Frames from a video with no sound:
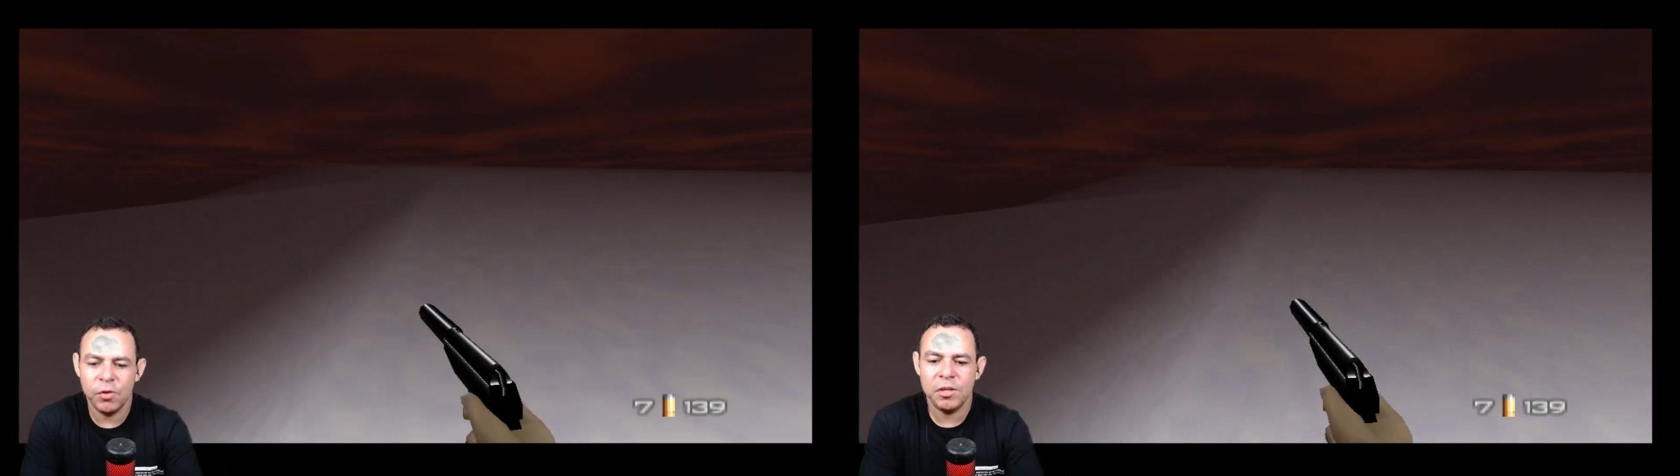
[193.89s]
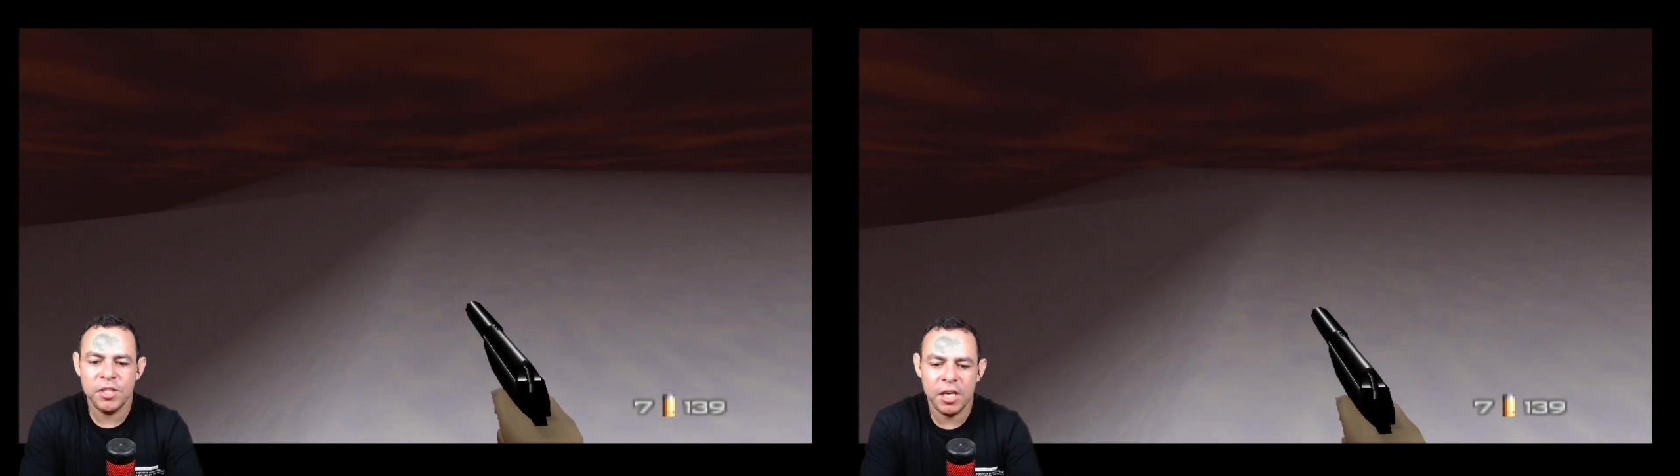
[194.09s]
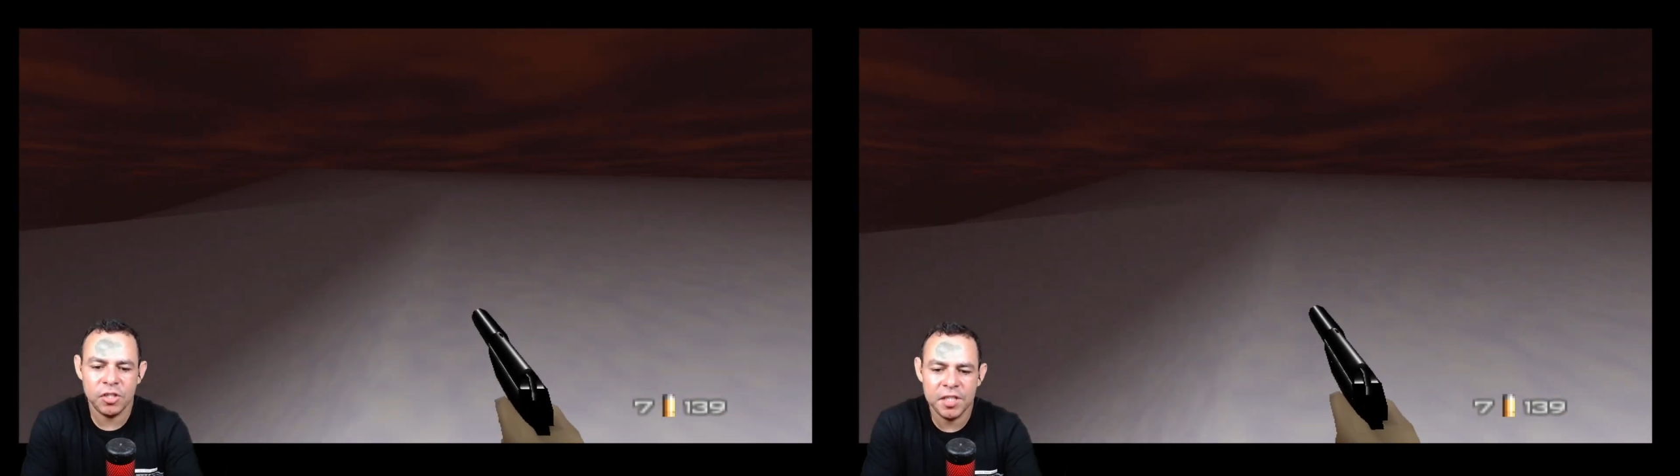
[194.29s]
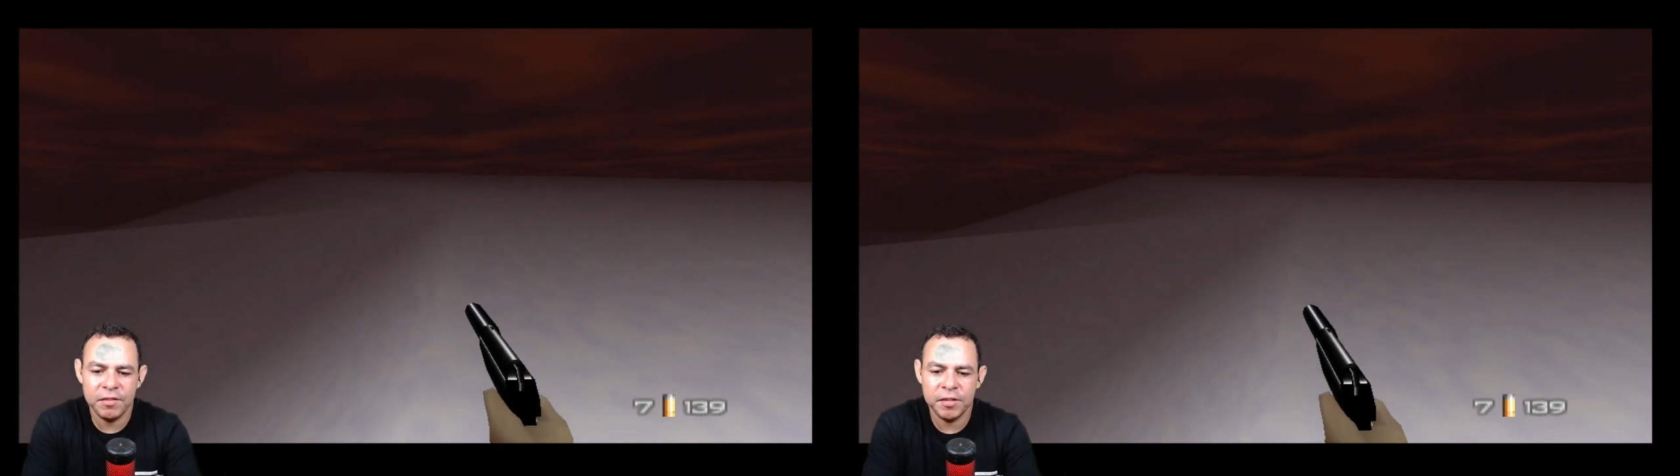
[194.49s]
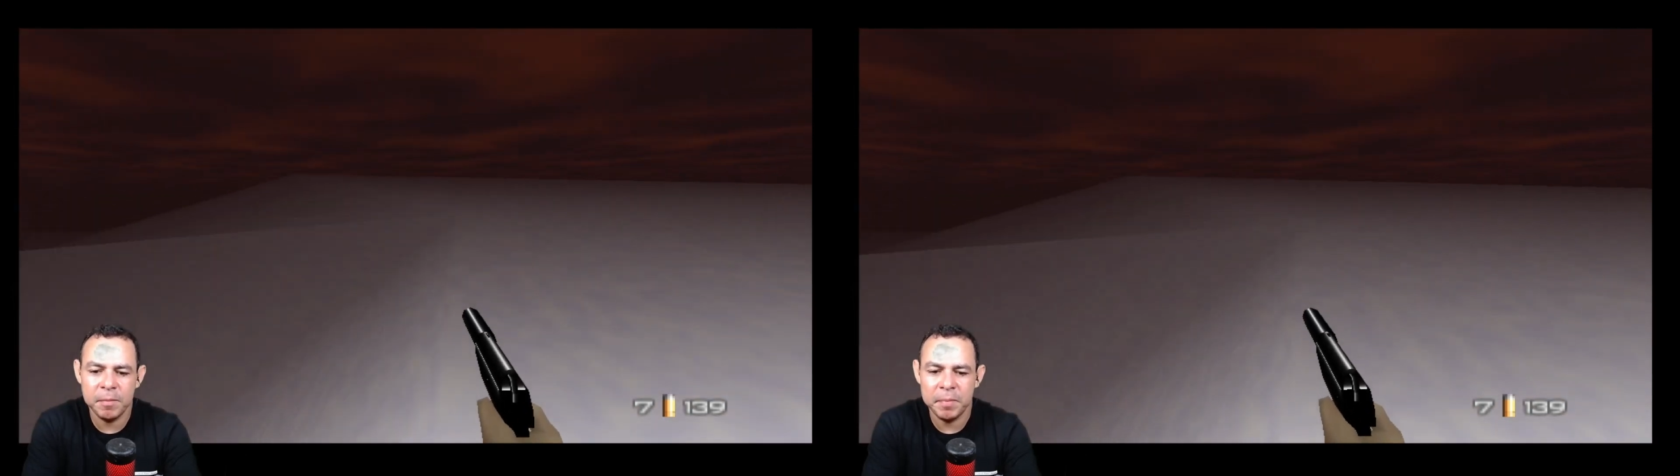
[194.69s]
Eu acho que é a
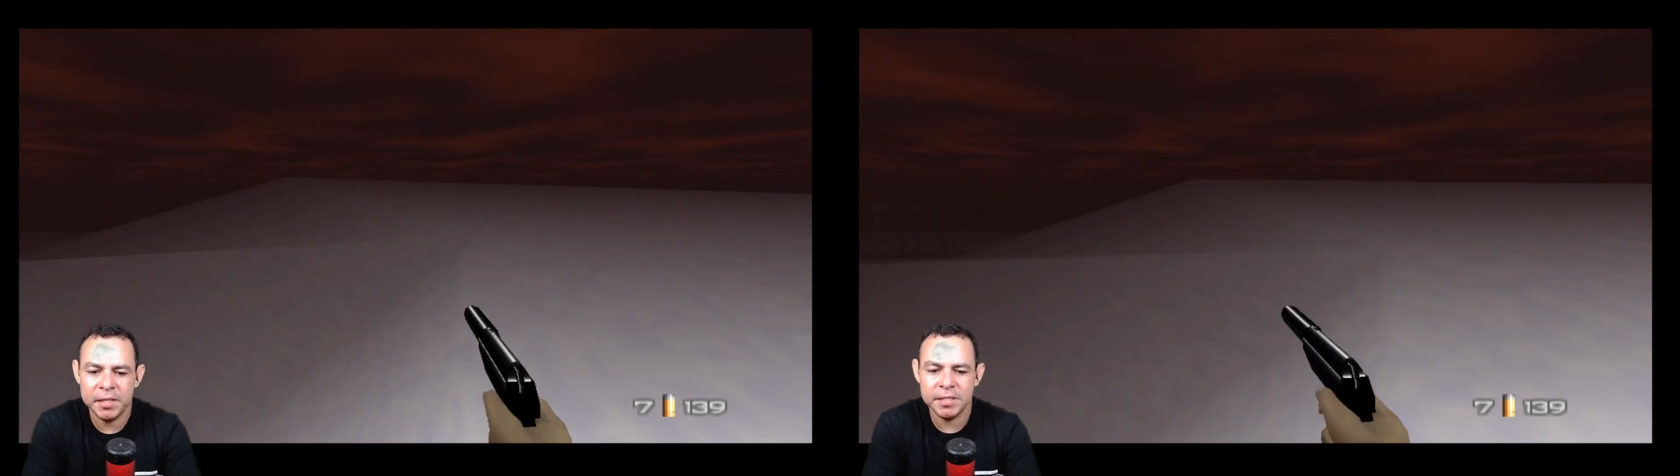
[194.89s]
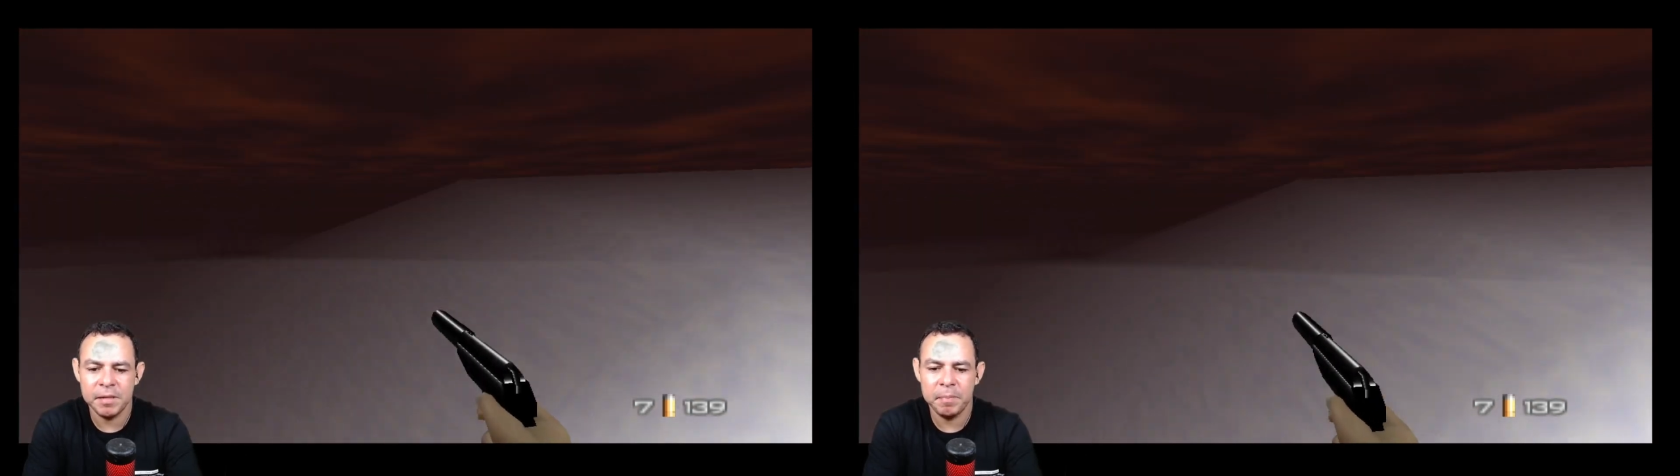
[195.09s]
chave que precisa